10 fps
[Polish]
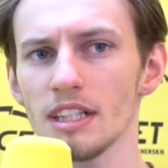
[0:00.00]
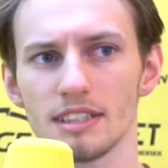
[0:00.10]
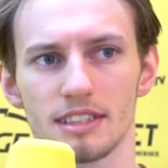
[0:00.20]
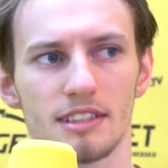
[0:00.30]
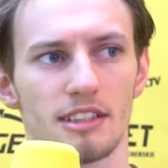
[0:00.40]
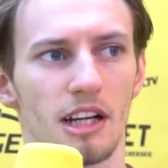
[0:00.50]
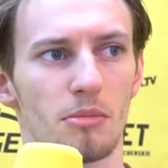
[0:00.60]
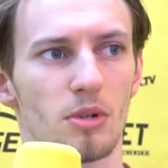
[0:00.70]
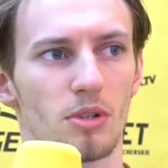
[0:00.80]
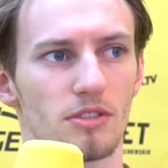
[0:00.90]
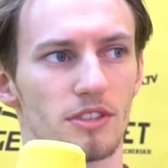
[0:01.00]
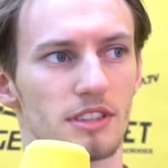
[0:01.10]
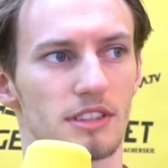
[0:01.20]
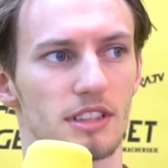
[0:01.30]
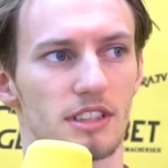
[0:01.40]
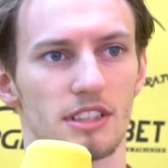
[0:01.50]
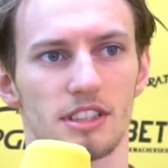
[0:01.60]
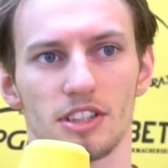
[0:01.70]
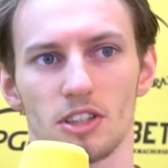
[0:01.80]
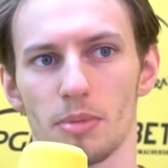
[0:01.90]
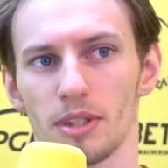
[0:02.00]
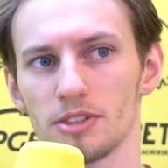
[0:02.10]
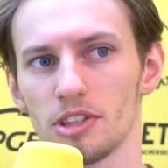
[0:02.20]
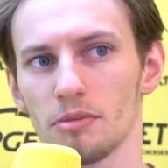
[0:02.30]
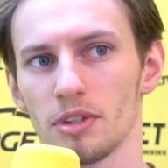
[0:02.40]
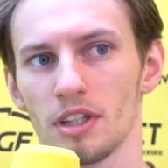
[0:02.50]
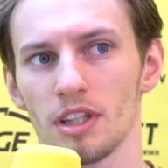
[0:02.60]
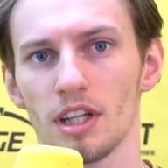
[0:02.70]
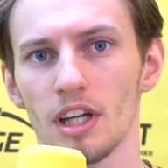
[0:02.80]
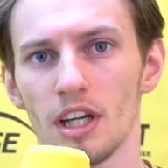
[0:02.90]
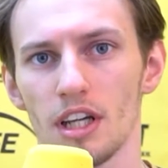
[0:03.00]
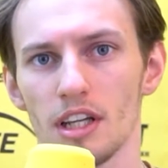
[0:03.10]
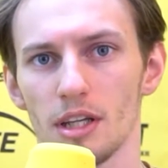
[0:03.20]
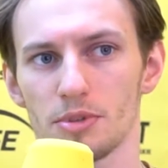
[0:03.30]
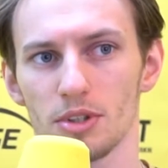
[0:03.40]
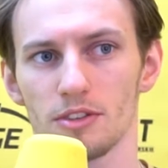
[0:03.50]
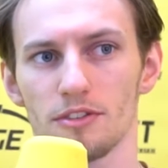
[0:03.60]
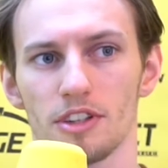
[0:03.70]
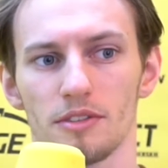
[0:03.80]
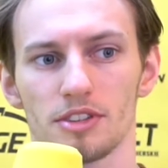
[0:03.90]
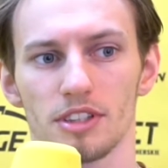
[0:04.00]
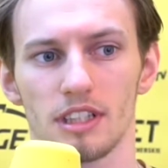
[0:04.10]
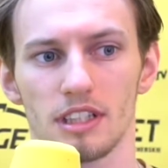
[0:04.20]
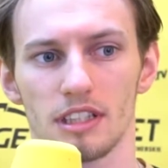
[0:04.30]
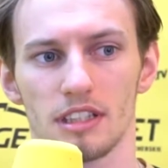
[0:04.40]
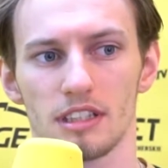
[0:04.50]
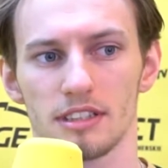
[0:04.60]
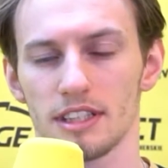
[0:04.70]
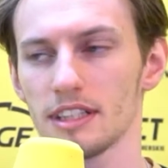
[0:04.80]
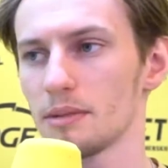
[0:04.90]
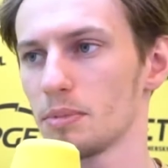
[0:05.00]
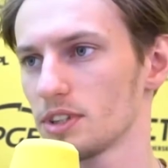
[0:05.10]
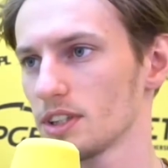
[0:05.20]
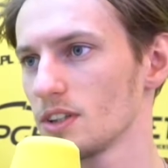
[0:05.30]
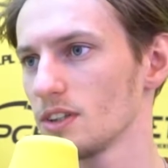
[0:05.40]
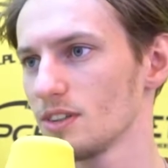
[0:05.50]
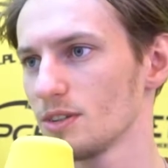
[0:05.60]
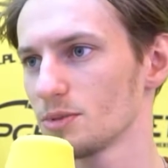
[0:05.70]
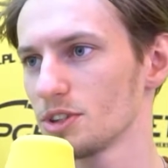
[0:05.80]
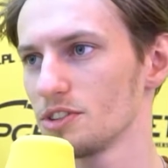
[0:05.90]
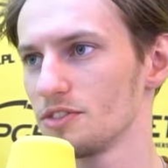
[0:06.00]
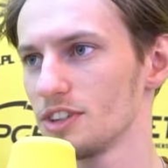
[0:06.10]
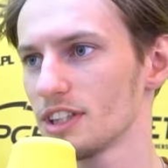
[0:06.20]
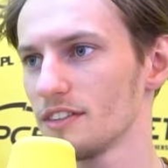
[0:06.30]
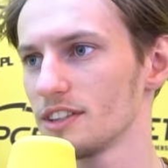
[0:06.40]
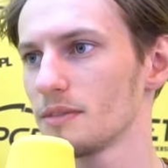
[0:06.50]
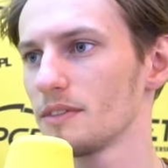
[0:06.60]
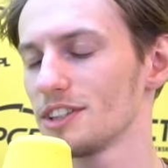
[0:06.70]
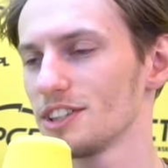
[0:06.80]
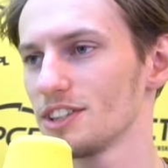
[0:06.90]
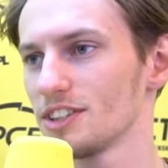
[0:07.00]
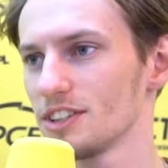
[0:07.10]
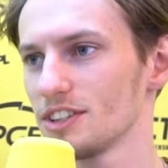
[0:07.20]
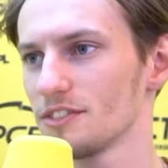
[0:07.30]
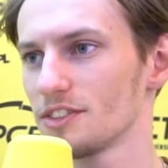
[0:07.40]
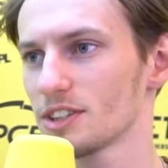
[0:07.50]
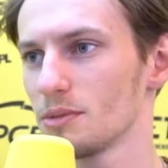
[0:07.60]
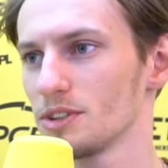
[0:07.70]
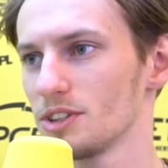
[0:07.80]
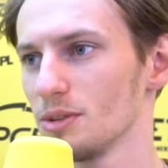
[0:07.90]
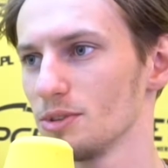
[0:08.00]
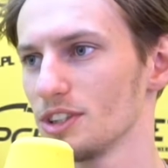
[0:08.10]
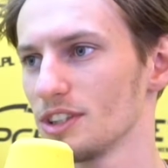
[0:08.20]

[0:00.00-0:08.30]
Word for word: z Dynamo, więc y, ciężko pracujemy i, i przygotowujemy się stricte pod tego przeciwnika, więc mam nadzieję, że, że wszystko będzie dobrze.